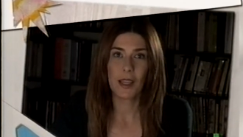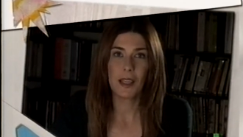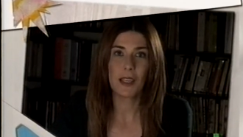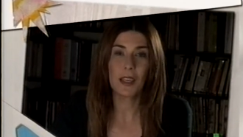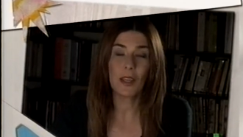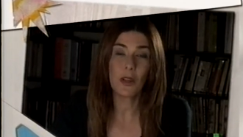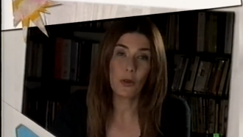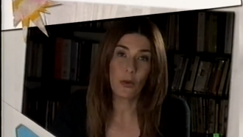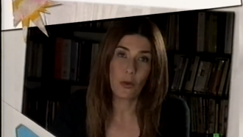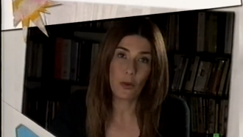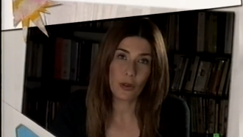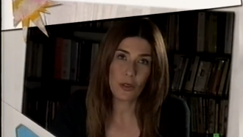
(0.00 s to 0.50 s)

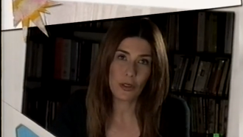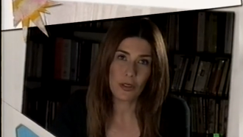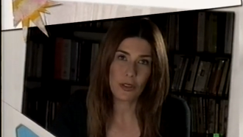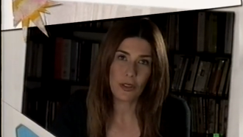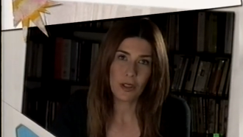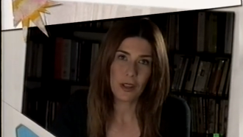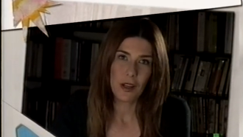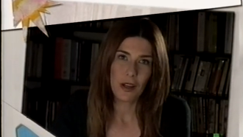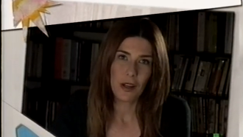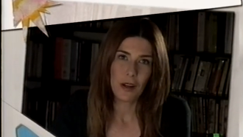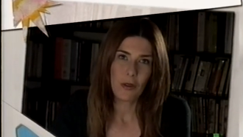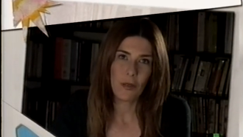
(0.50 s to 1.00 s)
E
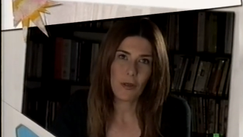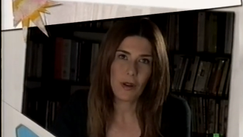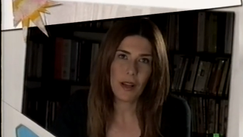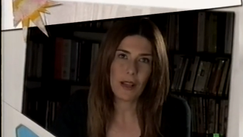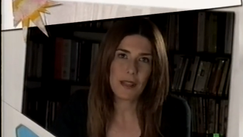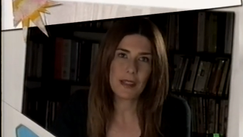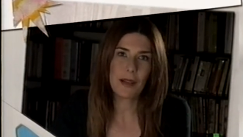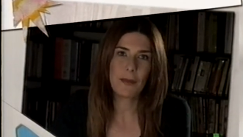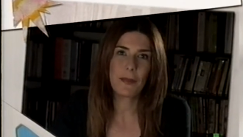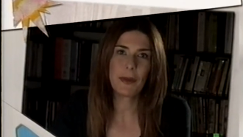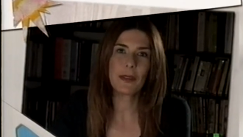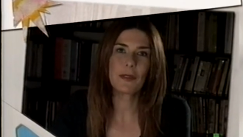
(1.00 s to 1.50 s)
hoje, o
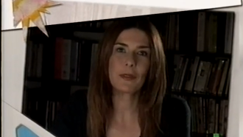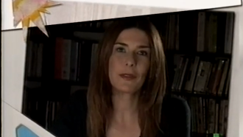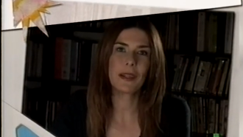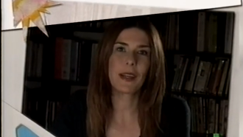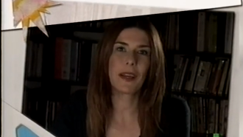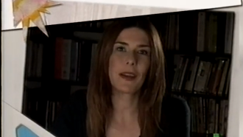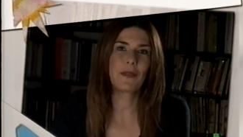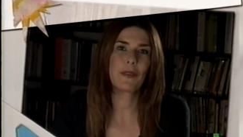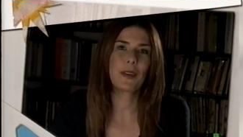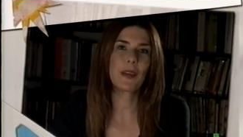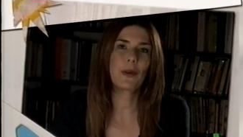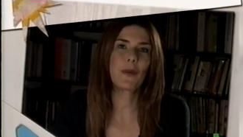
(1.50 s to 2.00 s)
casamento
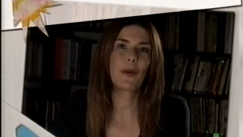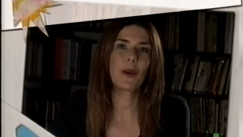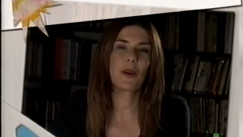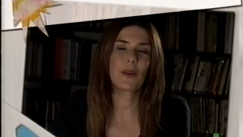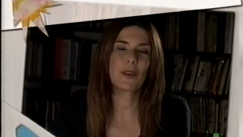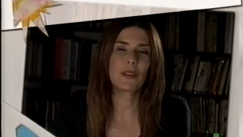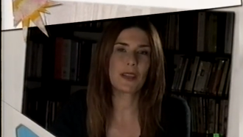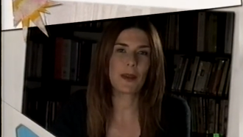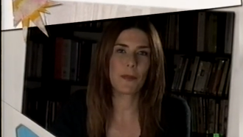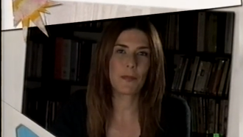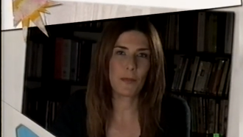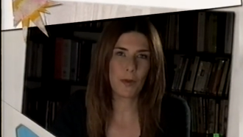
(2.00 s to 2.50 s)
tem a ver com a
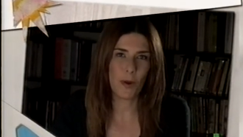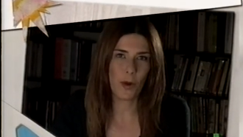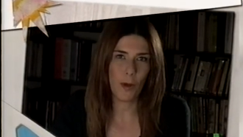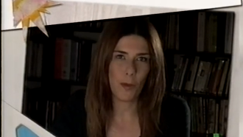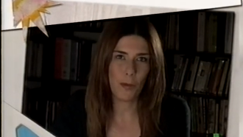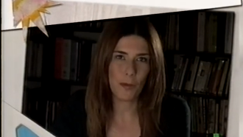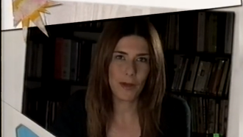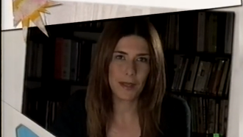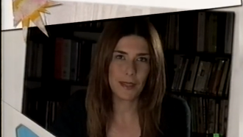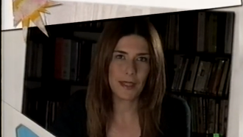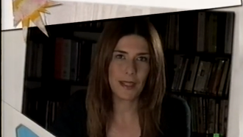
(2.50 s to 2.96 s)
nossa própria